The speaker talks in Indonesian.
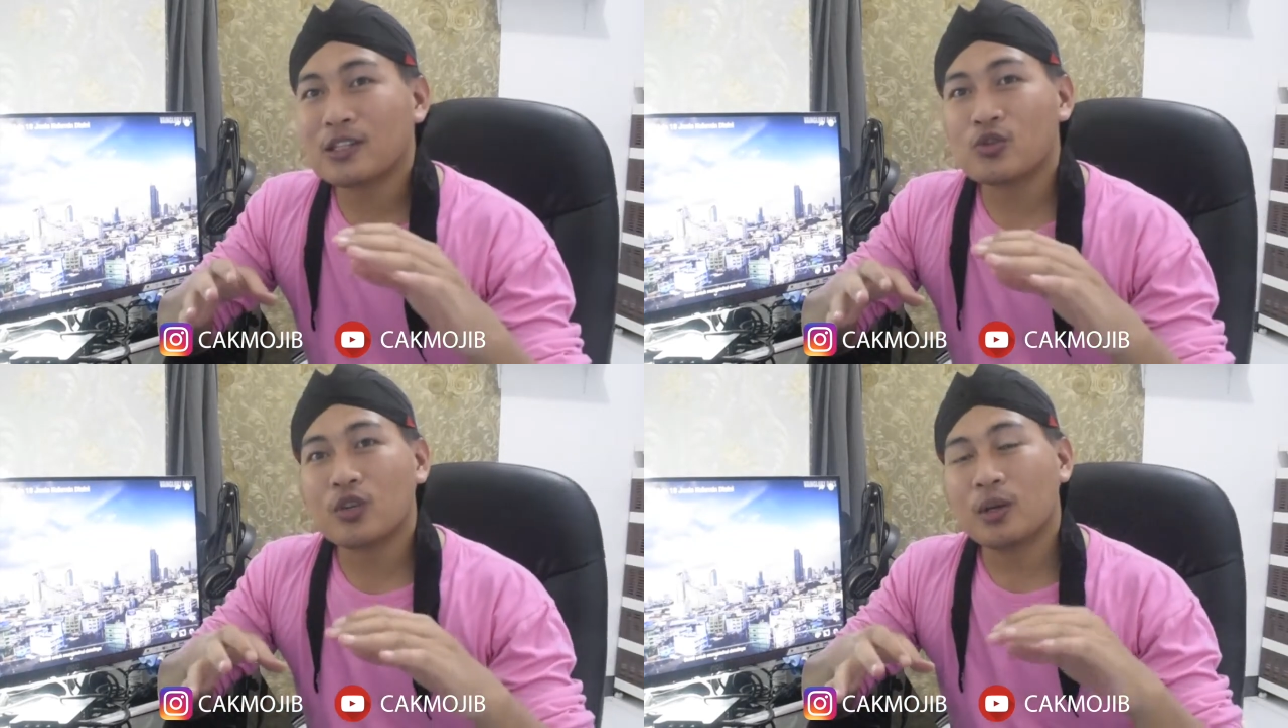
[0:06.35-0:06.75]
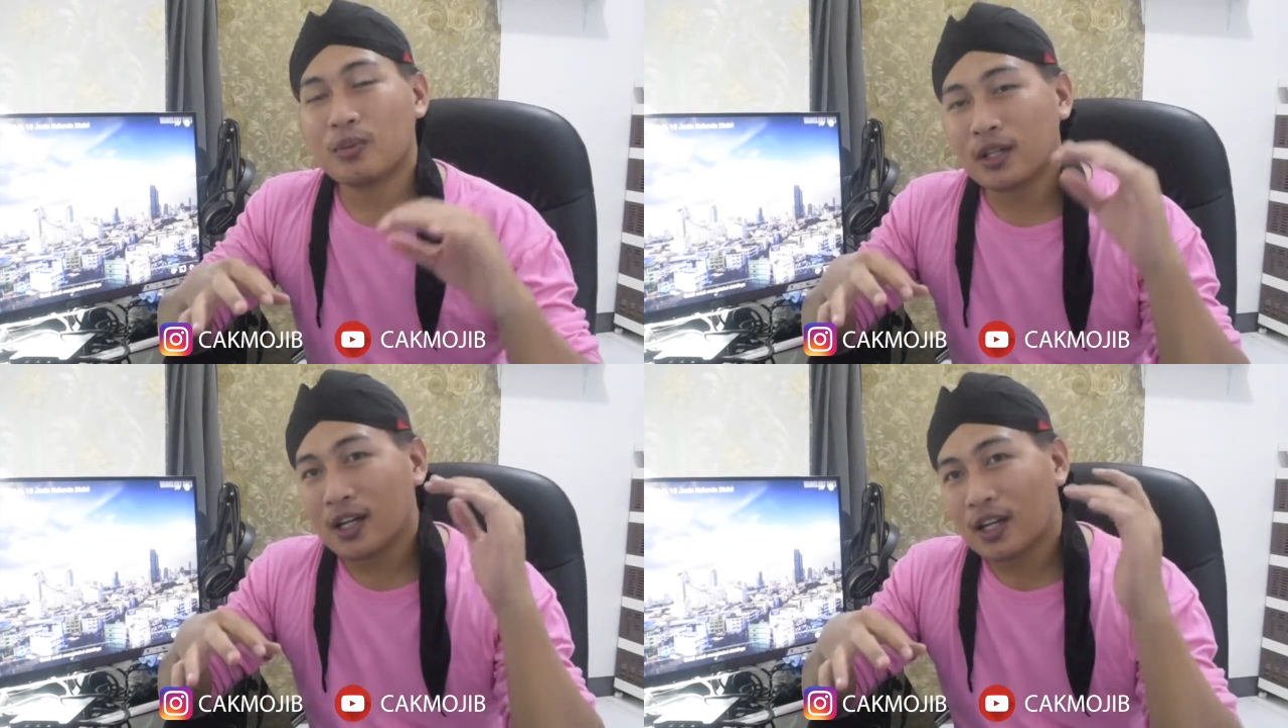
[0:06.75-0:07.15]
kasih sudah
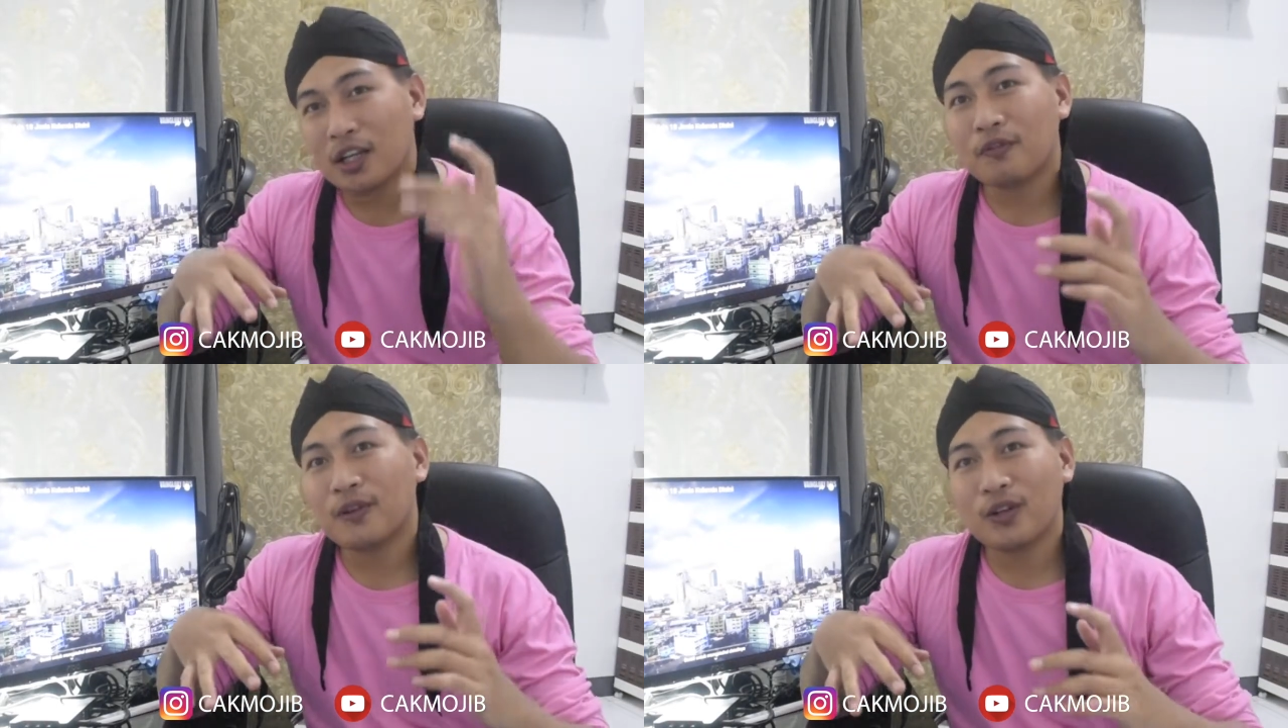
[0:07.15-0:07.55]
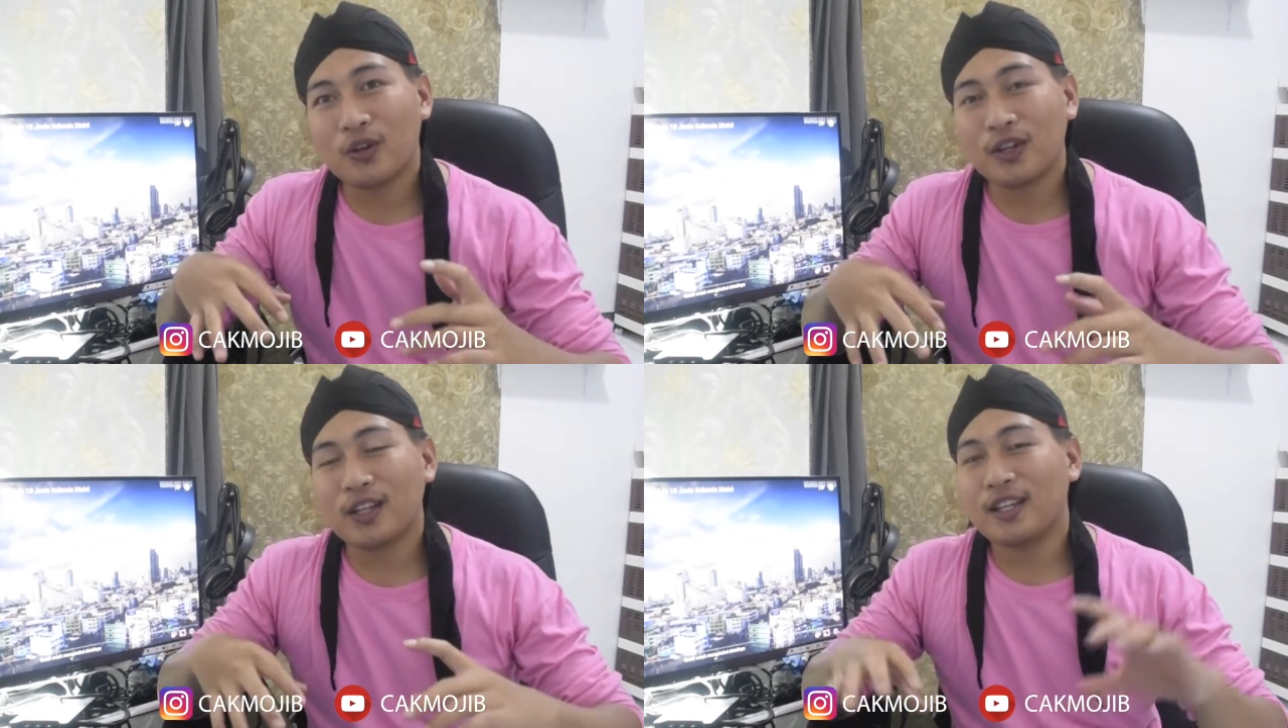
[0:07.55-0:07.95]
mengeklik
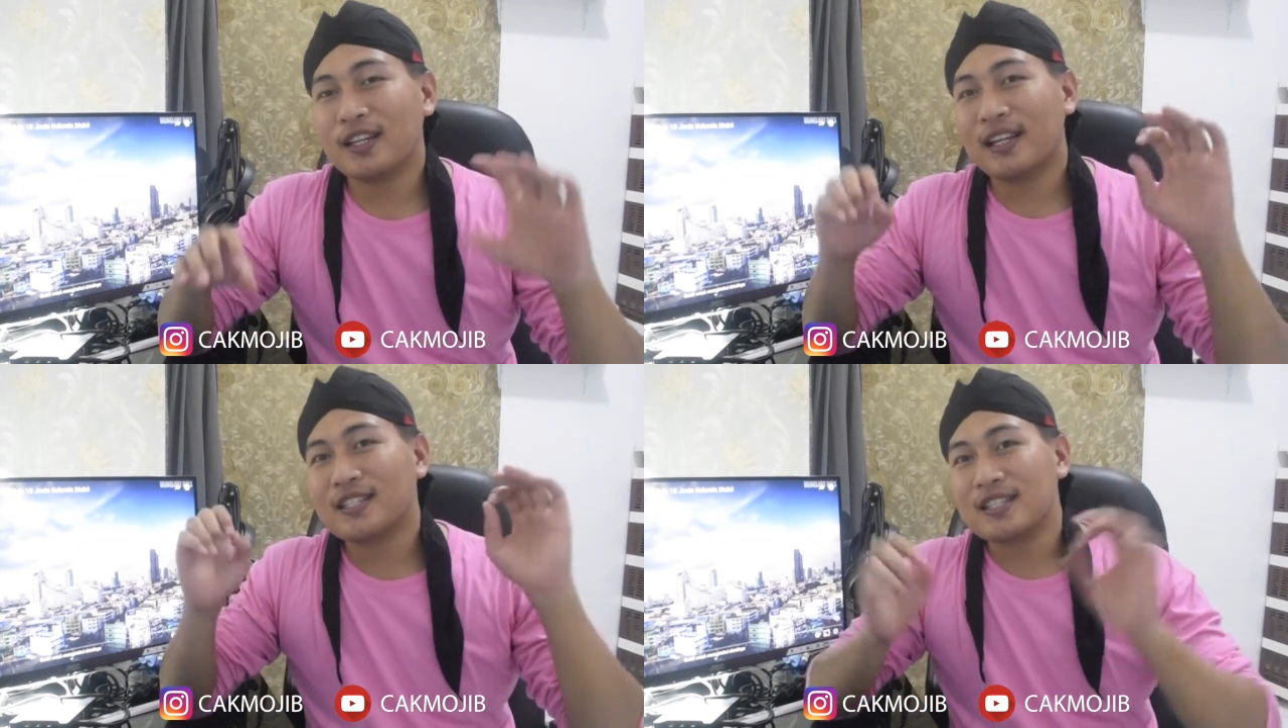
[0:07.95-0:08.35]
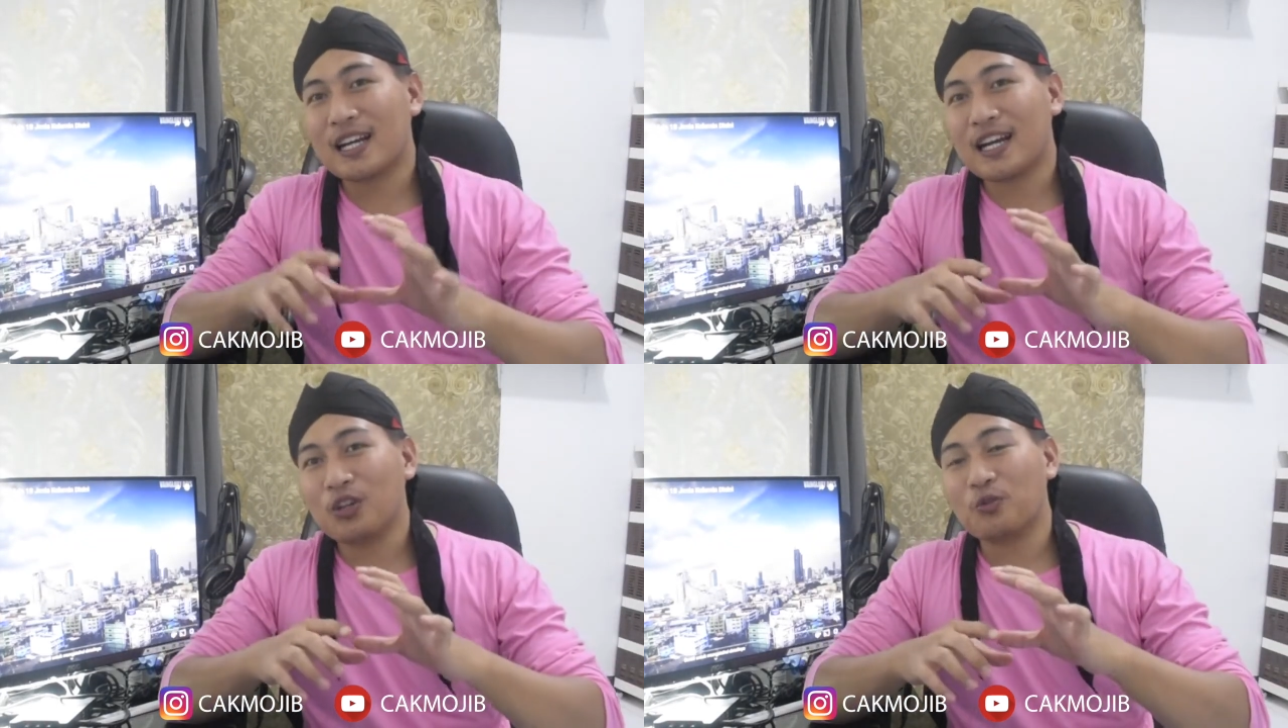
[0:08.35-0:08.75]
video ini Dan
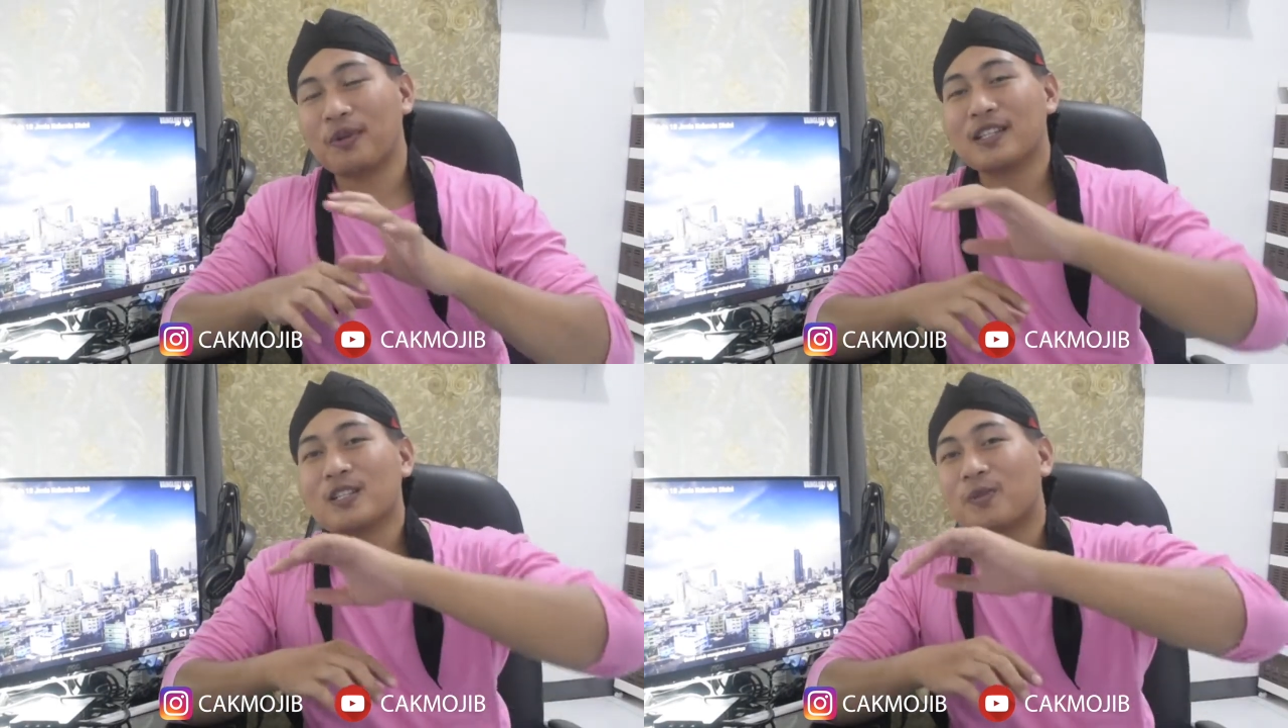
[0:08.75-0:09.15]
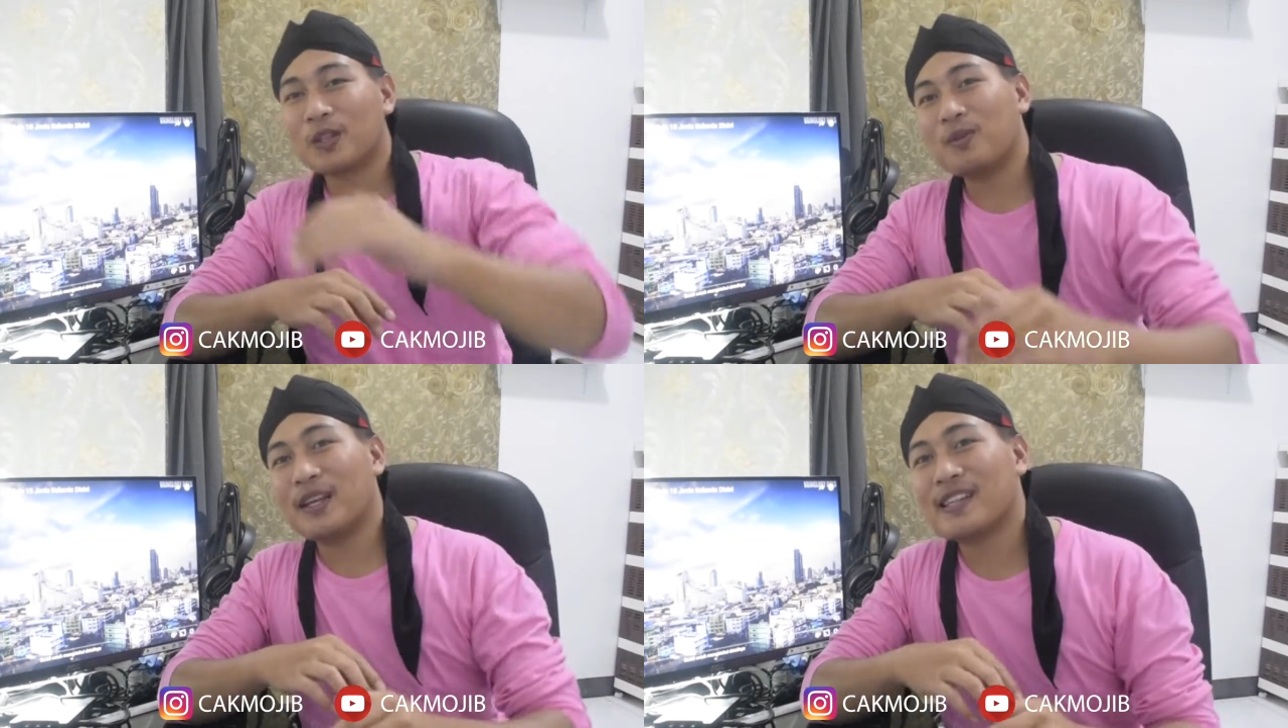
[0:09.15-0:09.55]
jangan lupa
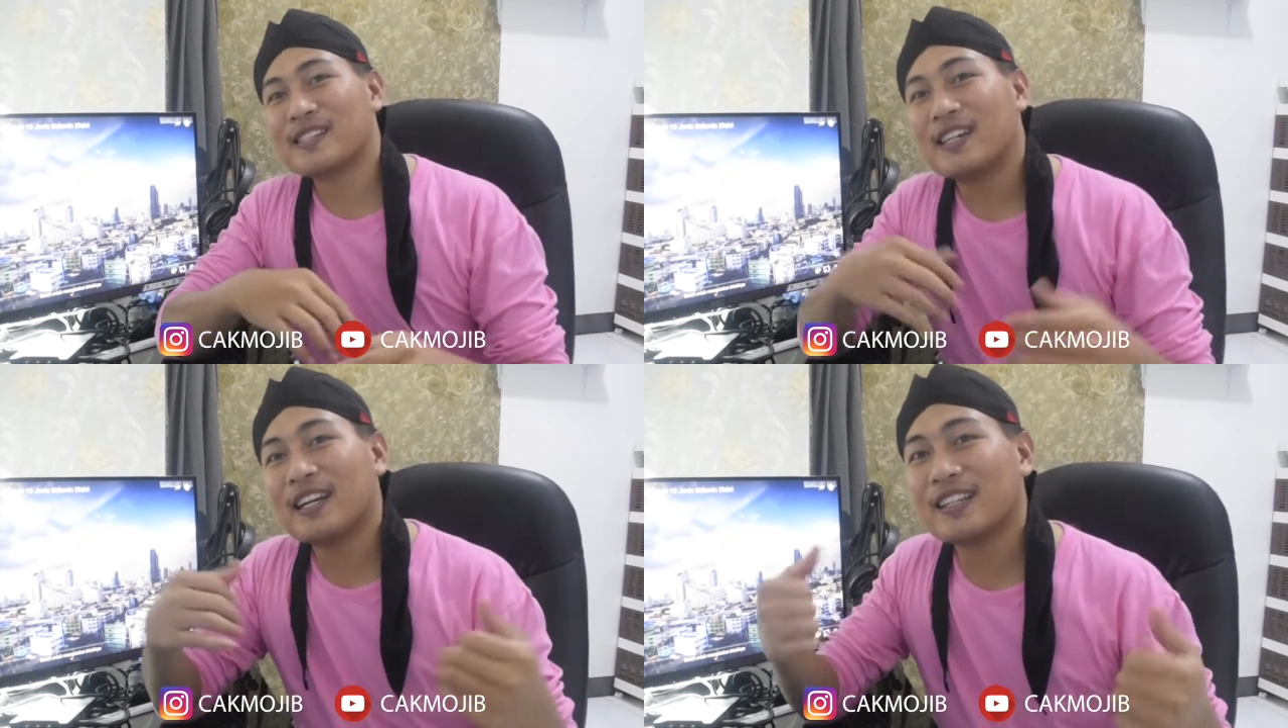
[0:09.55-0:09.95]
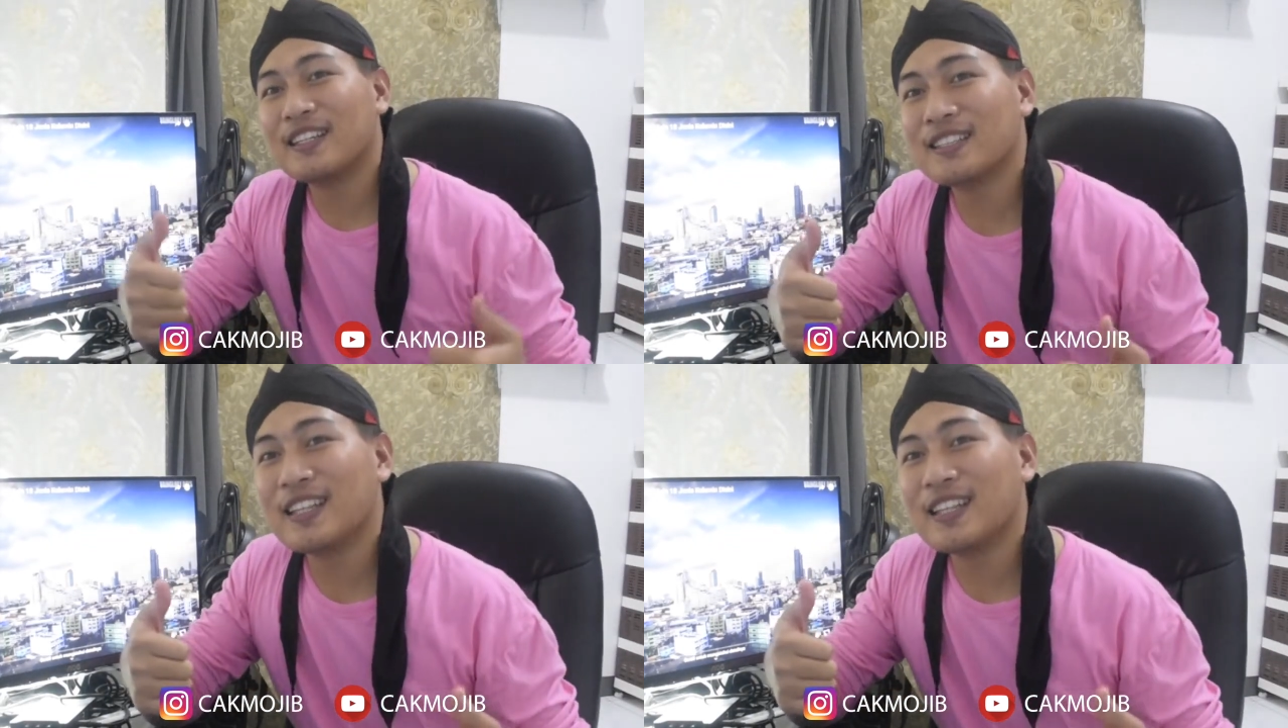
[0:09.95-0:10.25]
seperti biasa silahkan klik